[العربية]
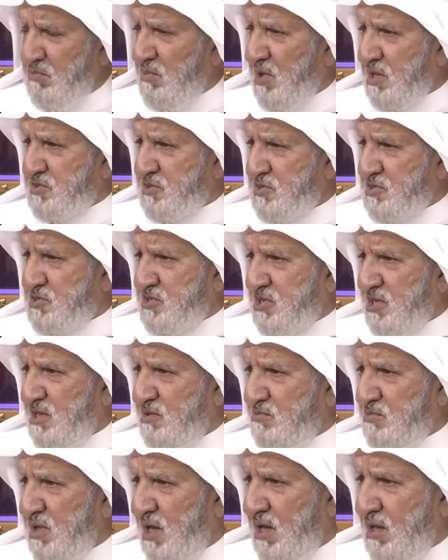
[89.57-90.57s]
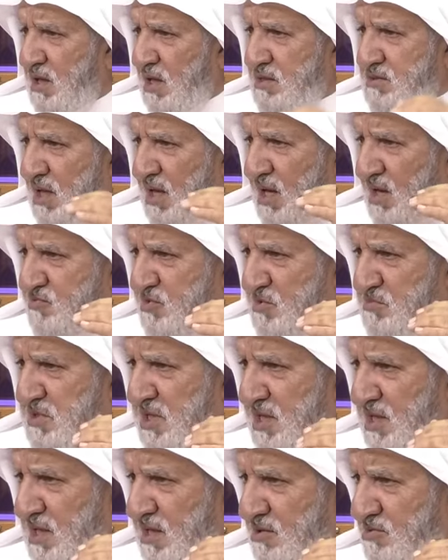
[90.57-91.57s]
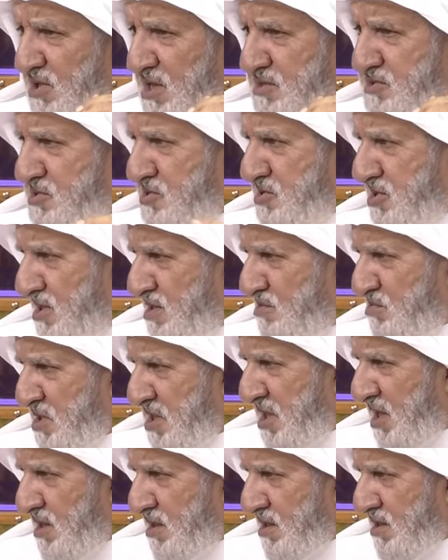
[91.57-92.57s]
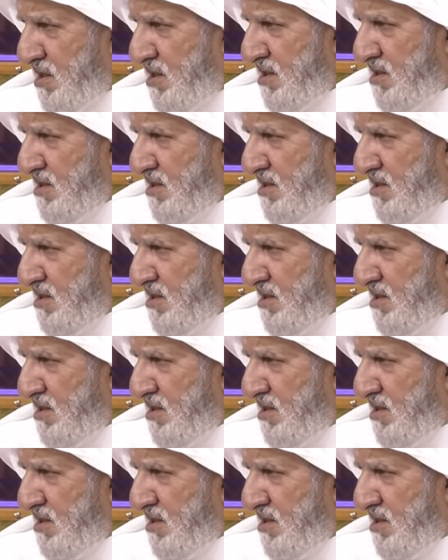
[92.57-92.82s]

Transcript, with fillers: ما تستحي من لا تخاف من الله ولا تستحي من خلقه